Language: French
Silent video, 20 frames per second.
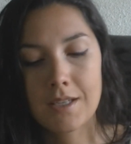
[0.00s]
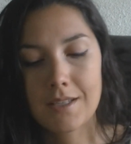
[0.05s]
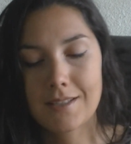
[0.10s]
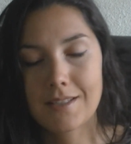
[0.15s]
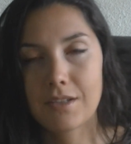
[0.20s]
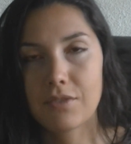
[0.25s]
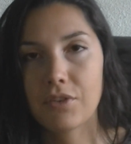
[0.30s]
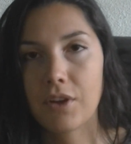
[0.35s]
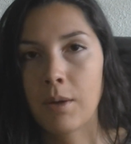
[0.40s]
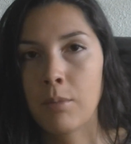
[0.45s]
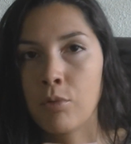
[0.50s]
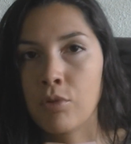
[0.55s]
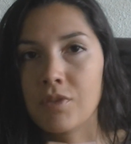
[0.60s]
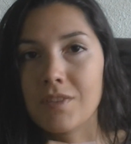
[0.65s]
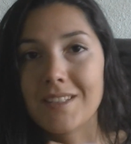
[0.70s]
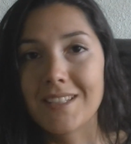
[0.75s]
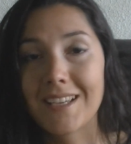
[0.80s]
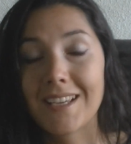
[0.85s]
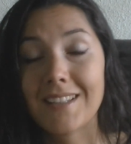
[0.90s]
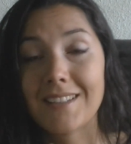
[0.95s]
C'est vraiment
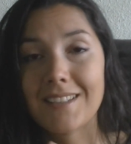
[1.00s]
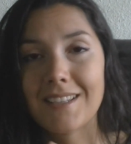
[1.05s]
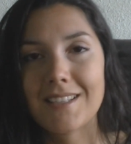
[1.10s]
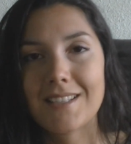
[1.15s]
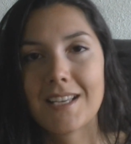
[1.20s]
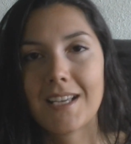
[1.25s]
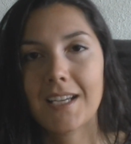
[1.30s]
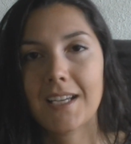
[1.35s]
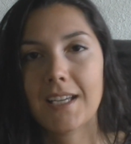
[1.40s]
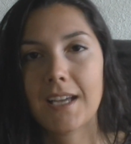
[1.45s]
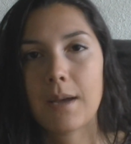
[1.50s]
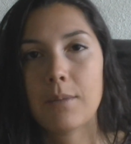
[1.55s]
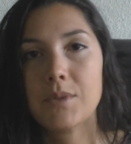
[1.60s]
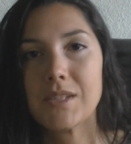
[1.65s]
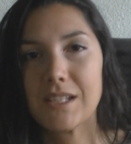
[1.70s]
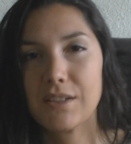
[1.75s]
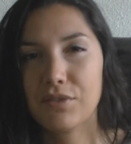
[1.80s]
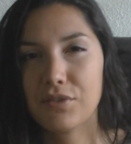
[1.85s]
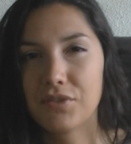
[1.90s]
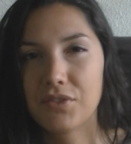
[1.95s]
très très agréable,
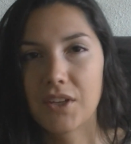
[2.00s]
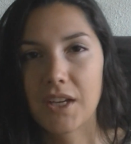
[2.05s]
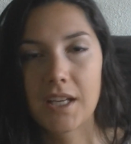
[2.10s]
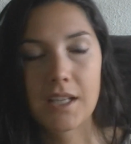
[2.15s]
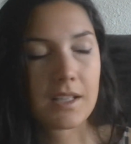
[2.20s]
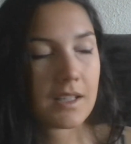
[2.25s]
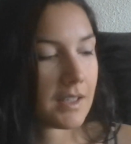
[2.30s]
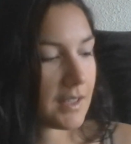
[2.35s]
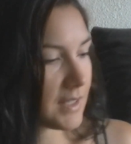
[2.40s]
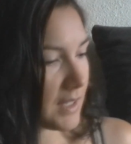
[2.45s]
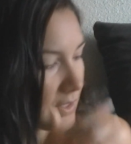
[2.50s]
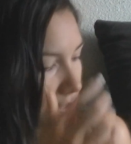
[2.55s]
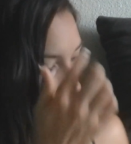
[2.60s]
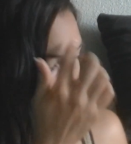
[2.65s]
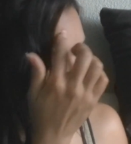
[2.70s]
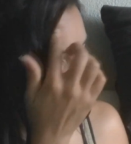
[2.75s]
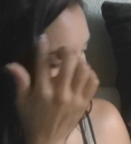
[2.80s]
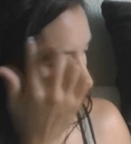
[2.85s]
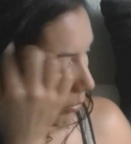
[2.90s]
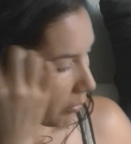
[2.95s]
c'est frais et ça
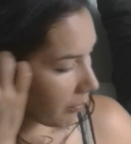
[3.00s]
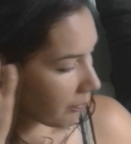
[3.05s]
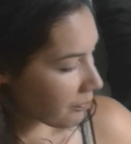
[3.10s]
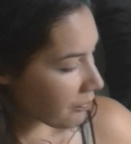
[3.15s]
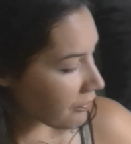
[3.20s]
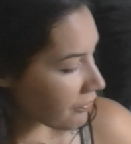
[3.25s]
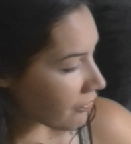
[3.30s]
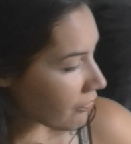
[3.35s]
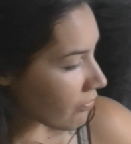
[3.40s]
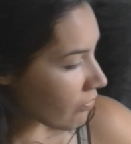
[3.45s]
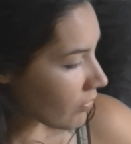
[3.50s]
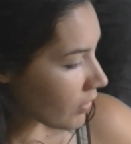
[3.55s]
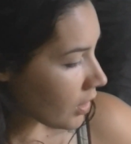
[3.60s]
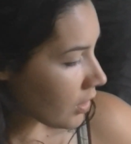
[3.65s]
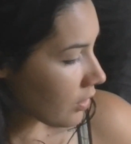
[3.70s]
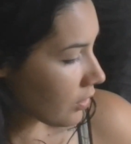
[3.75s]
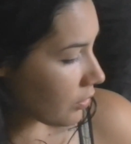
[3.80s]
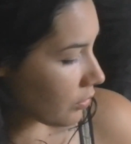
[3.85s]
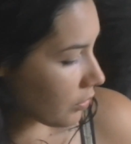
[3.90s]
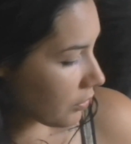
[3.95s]
sent très
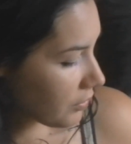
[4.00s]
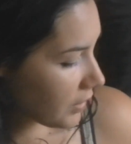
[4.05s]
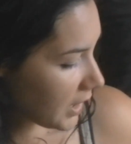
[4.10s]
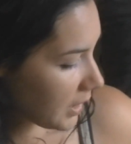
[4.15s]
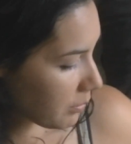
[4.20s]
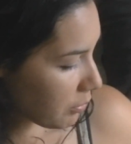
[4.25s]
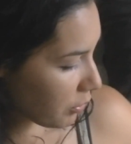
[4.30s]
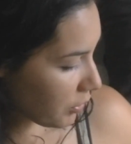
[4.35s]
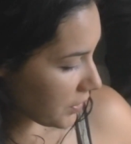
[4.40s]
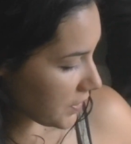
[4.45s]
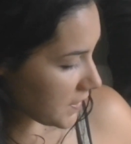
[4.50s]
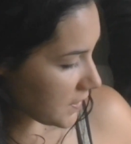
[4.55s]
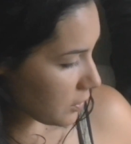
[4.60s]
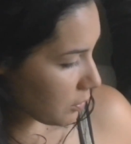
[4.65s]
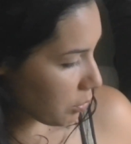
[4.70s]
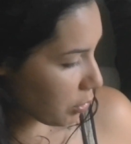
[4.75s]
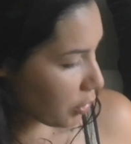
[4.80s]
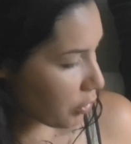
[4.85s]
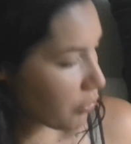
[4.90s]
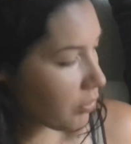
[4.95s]
bon. Donc voilà pour ce
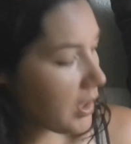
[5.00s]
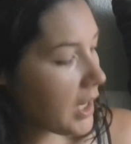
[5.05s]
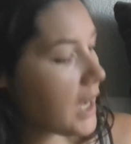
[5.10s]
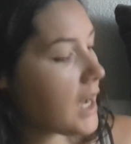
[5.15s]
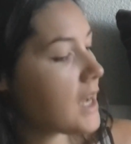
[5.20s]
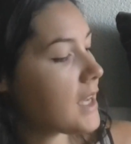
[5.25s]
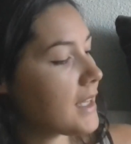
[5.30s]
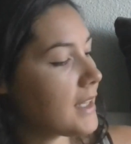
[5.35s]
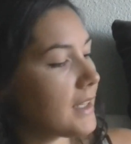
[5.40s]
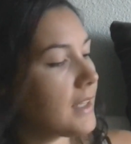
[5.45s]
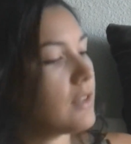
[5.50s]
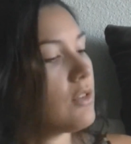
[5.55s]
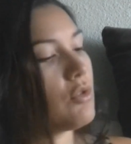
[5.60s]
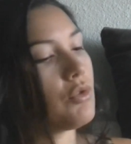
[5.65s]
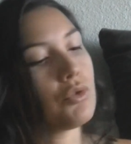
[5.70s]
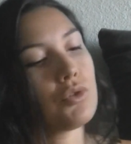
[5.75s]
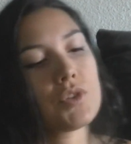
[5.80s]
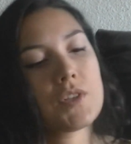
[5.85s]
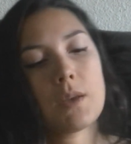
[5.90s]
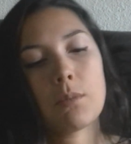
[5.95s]
produit là et
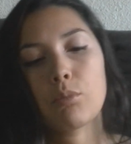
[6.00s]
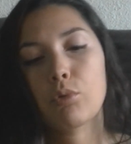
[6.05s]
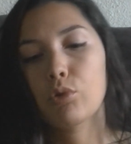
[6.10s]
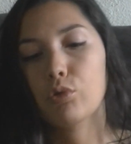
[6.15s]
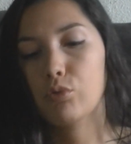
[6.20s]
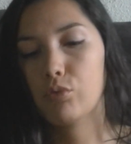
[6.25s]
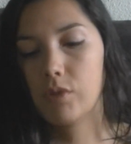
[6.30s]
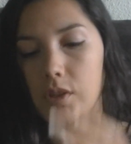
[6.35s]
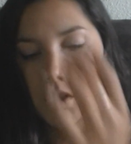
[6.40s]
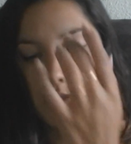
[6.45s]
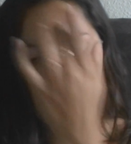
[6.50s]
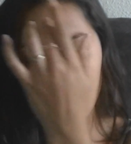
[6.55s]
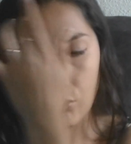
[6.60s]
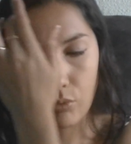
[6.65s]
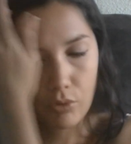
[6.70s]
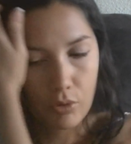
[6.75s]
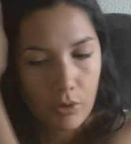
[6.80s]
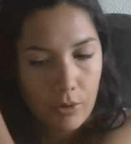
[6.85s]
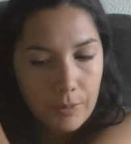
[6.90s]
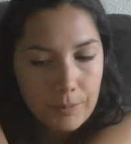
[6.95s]
le deuxième produit
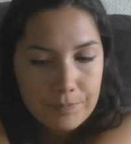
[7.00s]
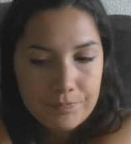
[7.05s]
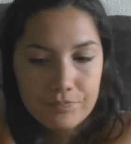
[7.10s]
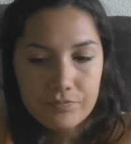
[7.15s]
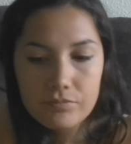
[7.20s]
donc... Euh,